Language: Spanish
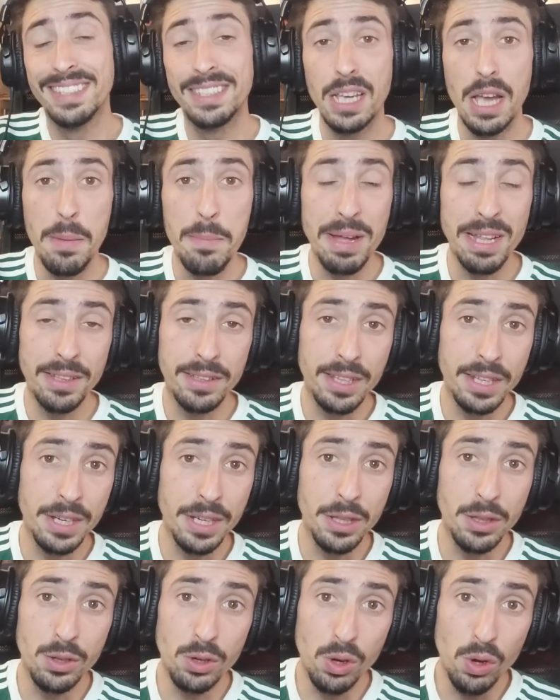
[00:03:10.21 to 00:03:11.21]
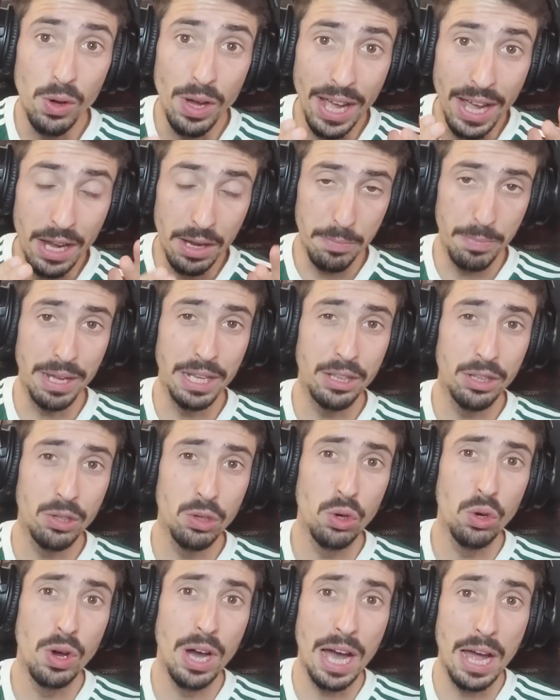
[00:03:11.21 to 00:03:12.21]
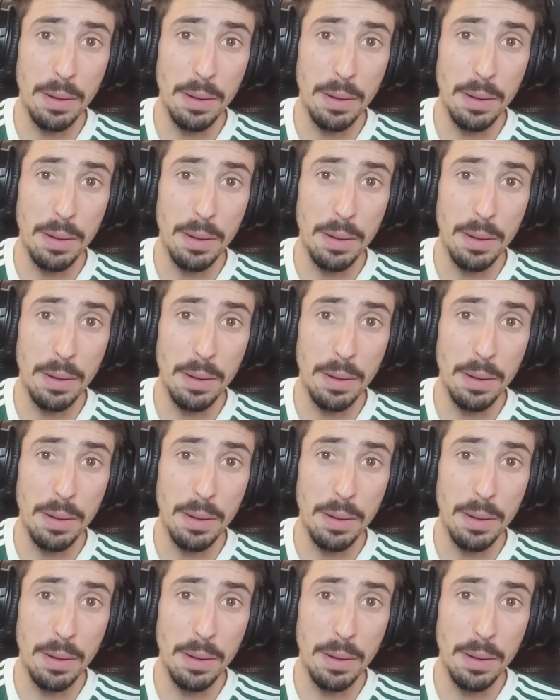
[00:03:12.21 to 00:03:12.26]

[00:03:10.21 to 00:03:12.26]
se ha mantenido el veto